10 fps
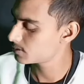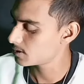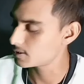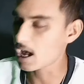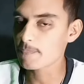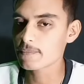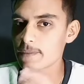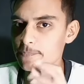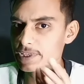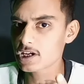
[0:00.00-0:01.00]
हूँ यहाँ पे मैं
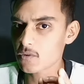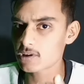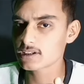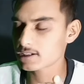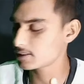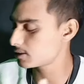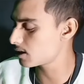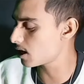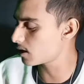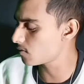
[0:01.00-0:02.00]
पीकर वन करके
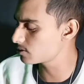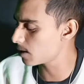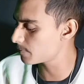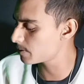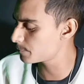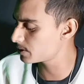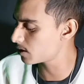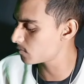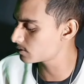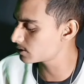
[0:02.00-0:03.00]
दिखला रहा हूँ यहाँ पे मैं पीकर
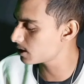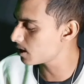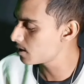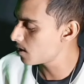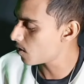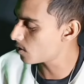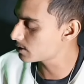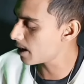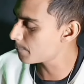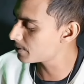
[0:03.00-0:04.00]
वन किया और
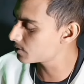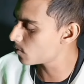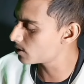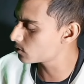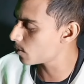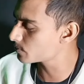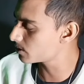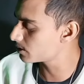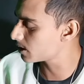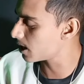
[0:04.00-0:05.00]
यहाँ पे रिकॉर्डिंग को ऑप्शन
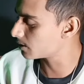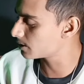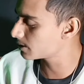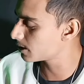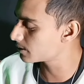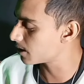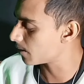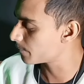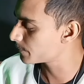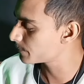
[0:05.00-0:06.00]
दिख रहा है देखिएगा
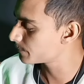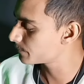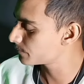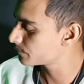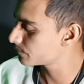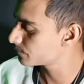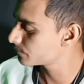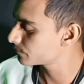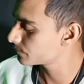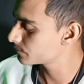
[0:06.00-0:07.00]

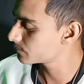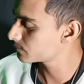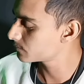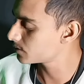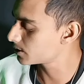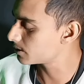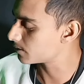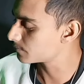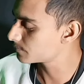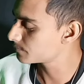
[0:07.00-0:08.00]
यहाँ देखिए
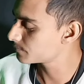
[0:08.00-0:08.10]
